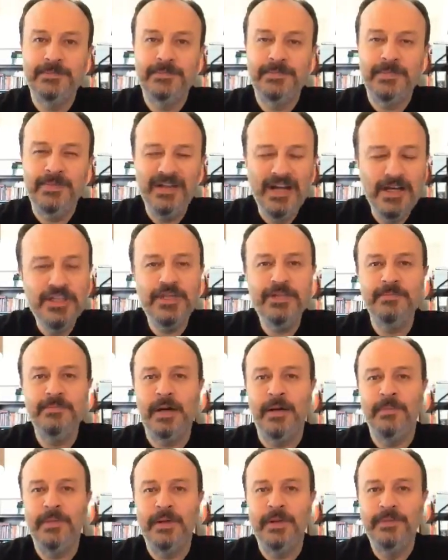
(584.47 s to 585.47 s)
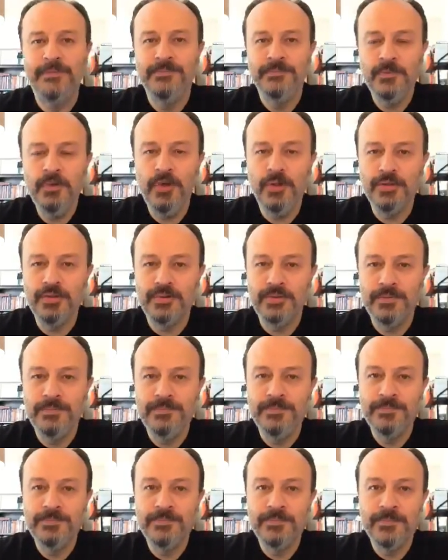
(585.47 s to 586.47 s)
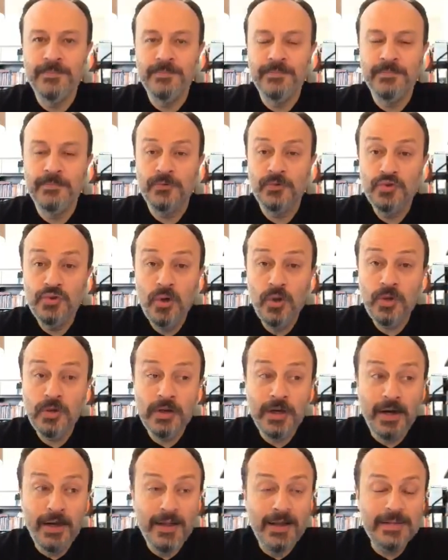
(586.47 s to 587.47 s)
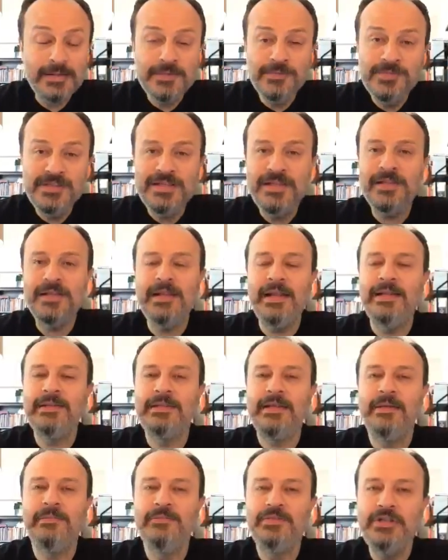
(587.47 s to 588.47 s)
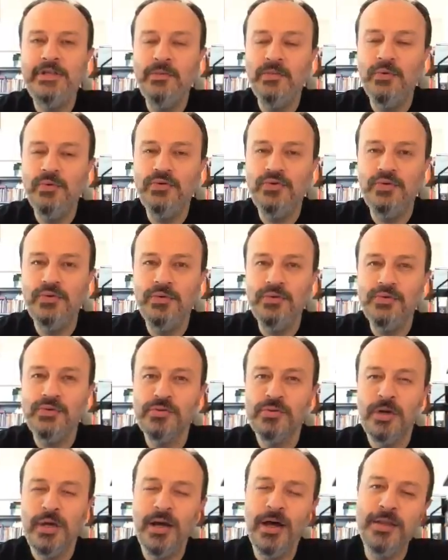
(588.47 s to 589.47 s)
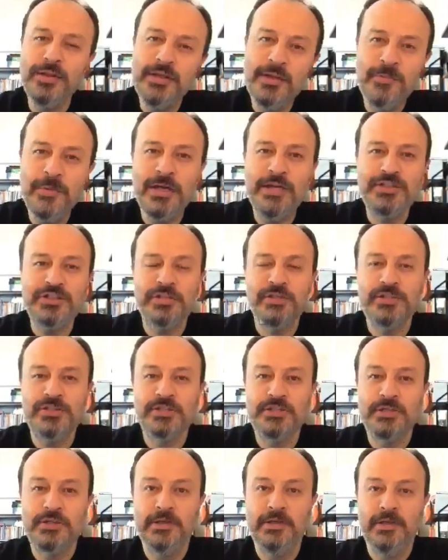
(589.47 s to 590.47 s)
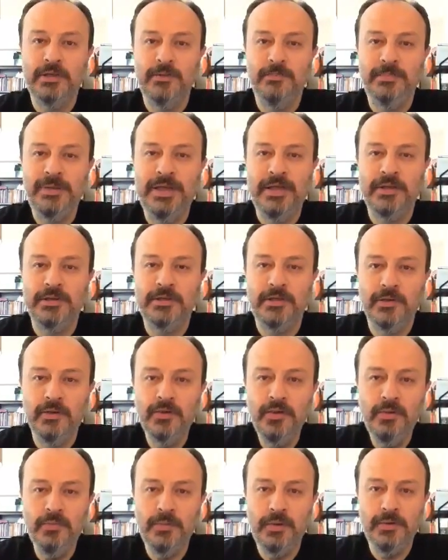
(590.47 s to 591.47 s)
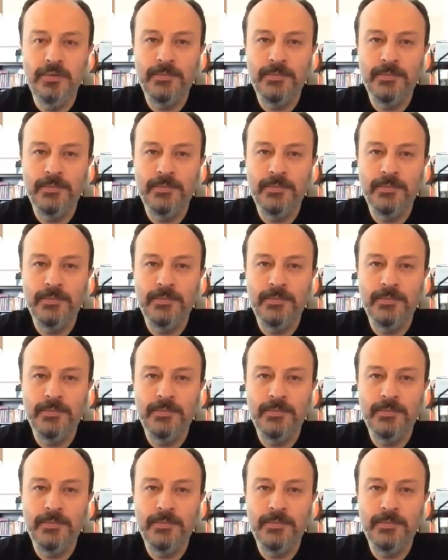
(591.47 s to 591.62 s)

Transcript: Kaşınma ama ne olur. Çok hayatımızı ilgilendiren bir şey konuşuyoruz. Anlamaya çalış bir yerinden olur mu?